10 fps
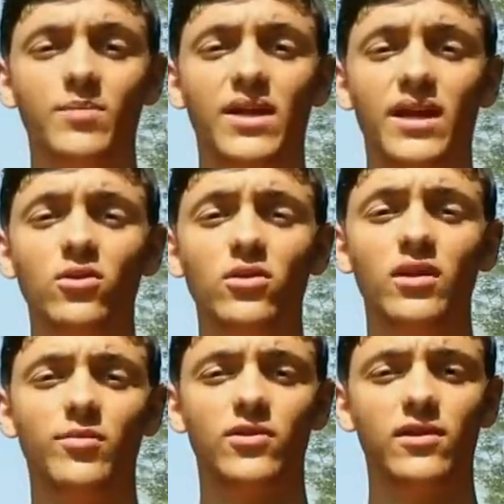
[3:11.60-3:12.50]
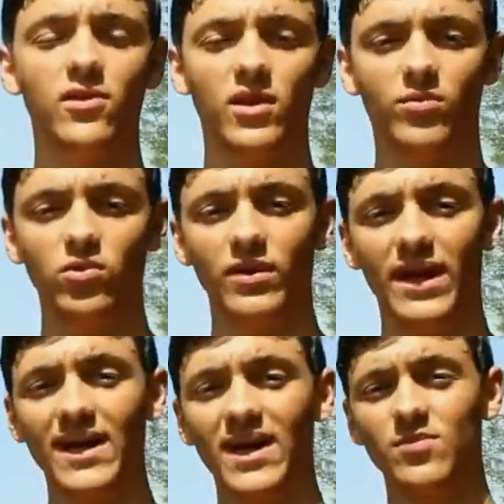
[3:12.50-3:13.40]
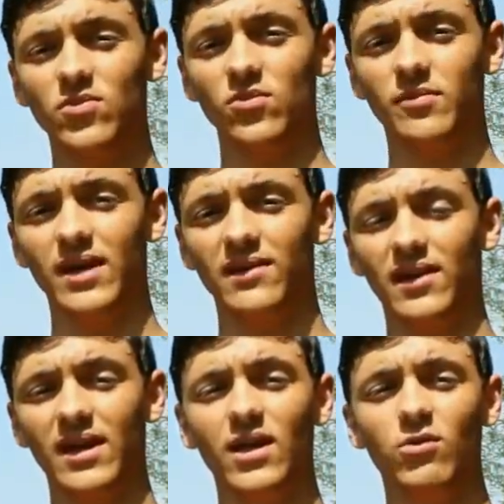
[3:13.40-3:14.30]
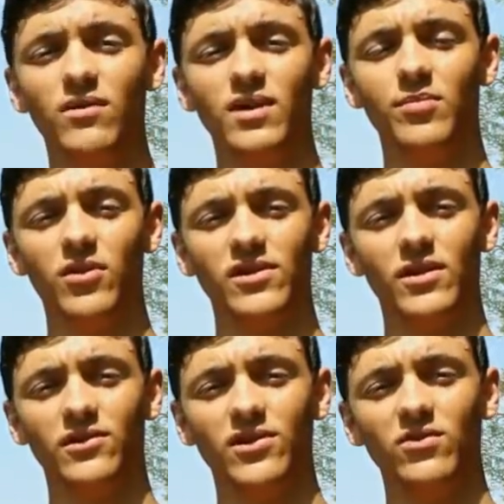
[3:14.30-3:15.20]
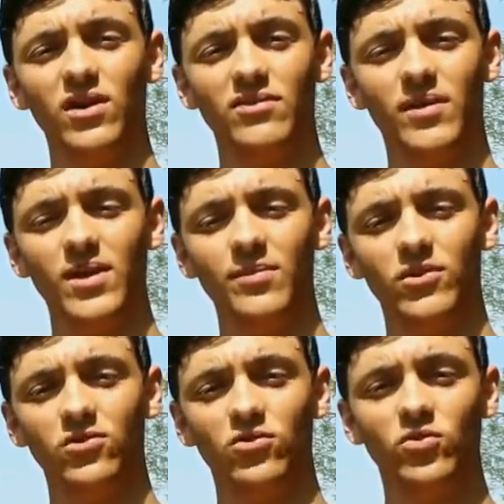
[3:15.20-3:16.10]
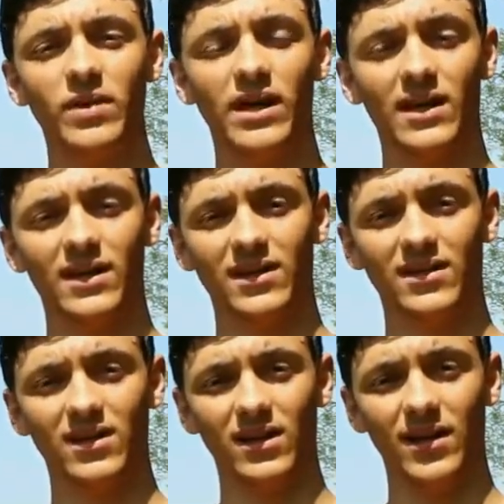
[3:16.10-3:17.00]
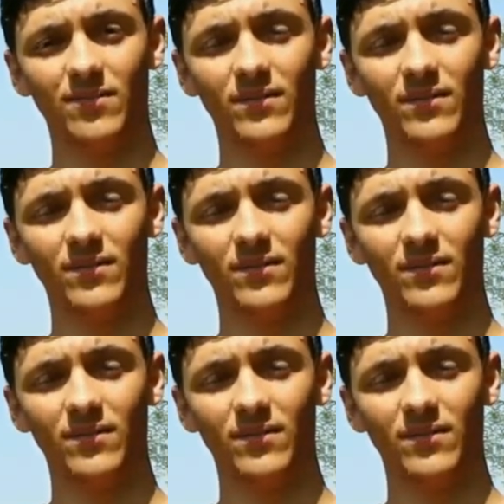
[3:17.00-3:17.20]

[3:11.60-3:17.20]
periodo di deposizione può durare anche più di un mese e le uova deposte da una singola femmina possono superare la trentina.